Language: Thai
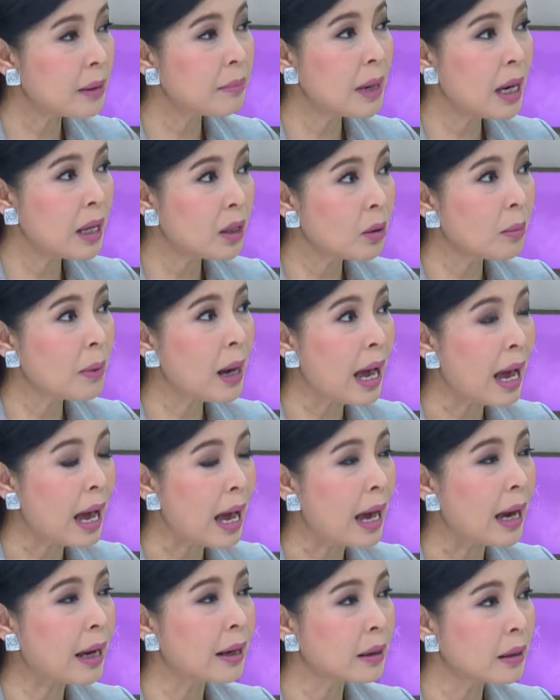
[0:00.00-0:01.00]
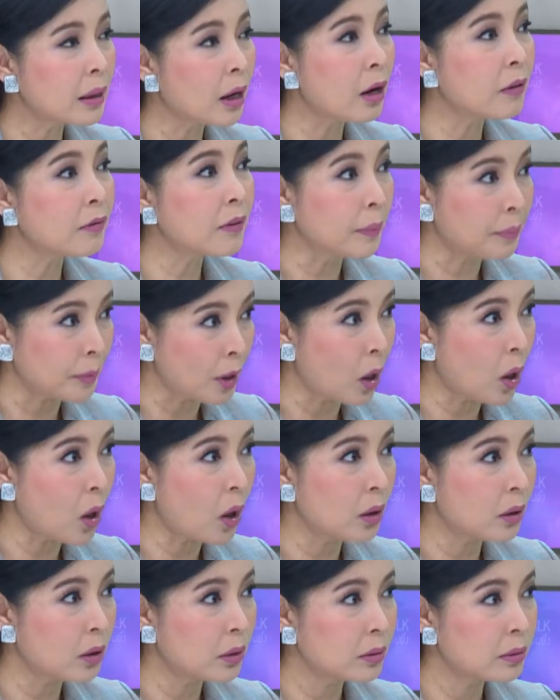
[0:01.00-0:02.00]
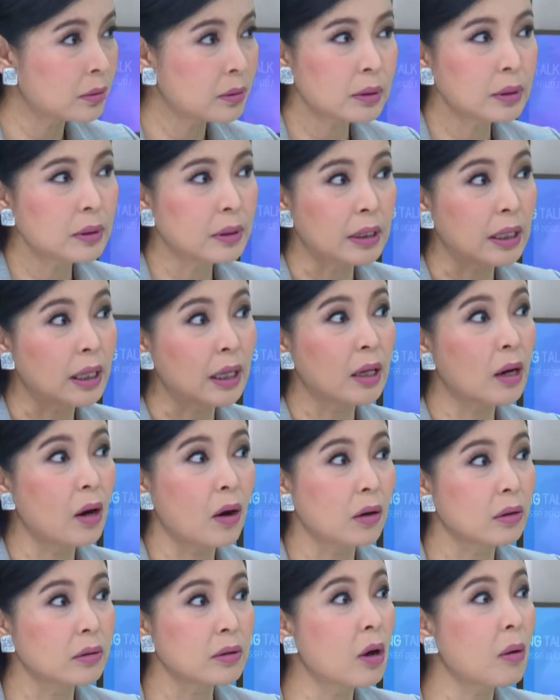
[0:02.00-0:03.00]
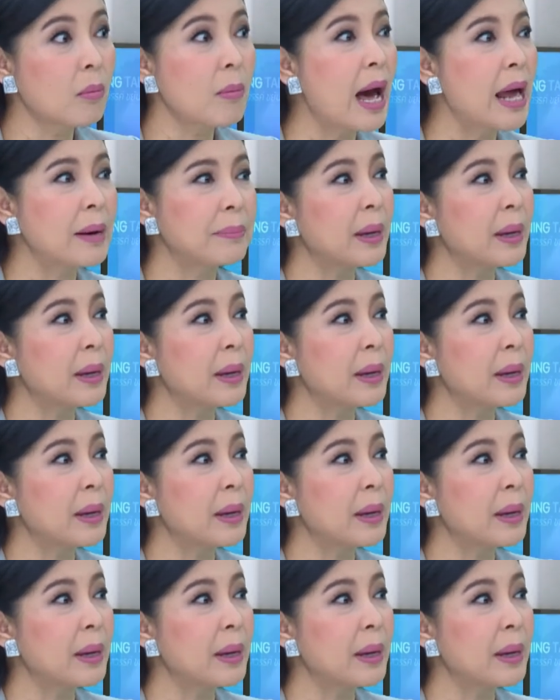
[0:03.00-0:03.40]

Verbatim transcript: ขั้นแม่ต้องพากอล์ฟกับน้องหนีออกนอกบ้าน